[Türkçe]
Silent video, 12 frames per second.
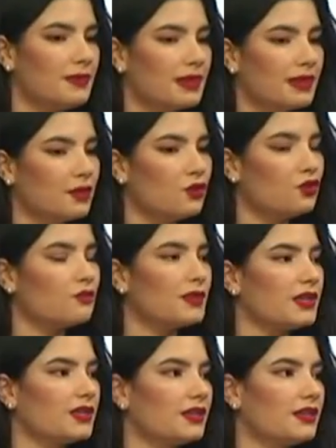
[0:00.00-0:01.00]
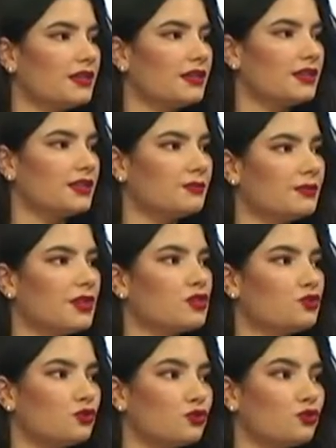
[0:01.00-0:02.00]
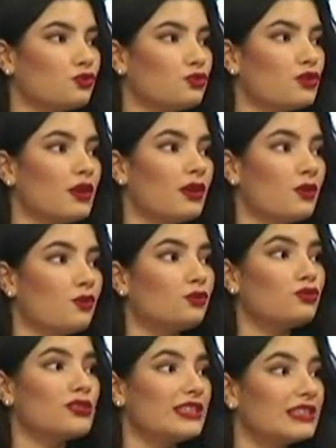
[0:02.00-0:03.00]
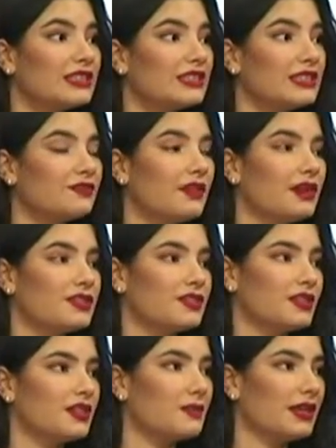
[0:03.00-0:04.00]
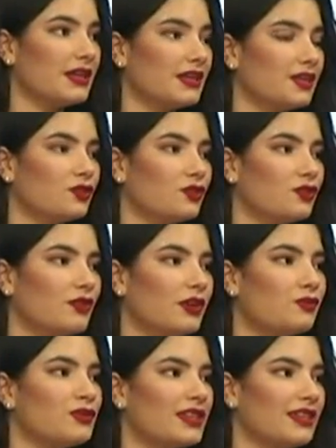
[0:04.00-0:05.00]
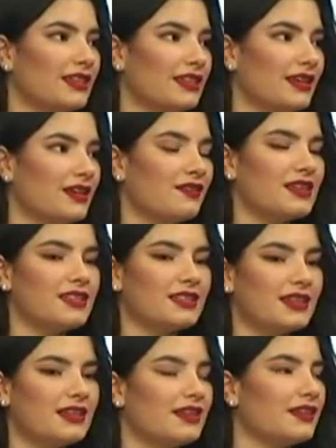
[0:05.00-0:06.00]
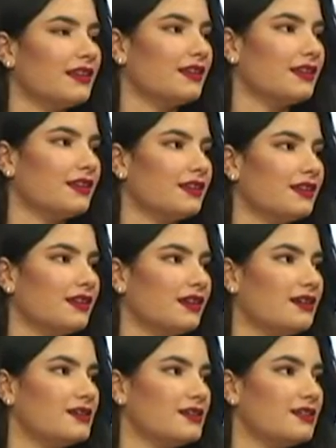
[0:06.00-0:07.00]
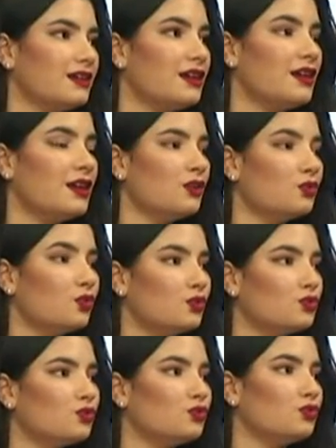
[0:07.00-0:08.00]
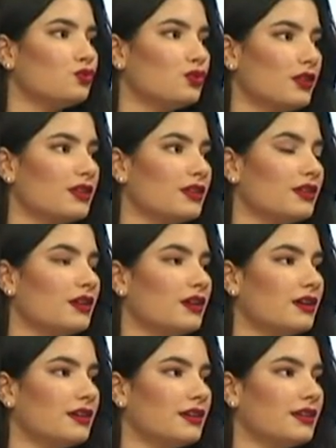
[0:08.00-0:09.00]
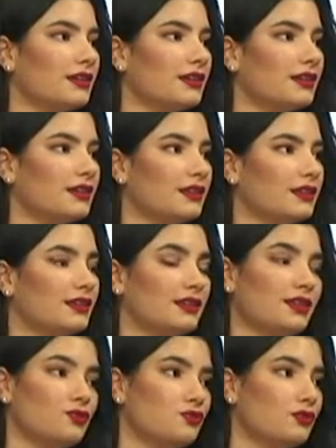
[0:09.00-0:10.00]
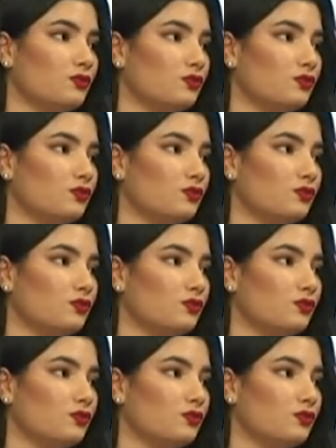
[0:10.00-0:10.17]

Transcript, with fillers: Bir lokmayı e, 25 30 olursa 40 defa çiğnemek gerekiyor ve o şekilde yavaş yiyerek e, aslında doygunluğu daha e, geç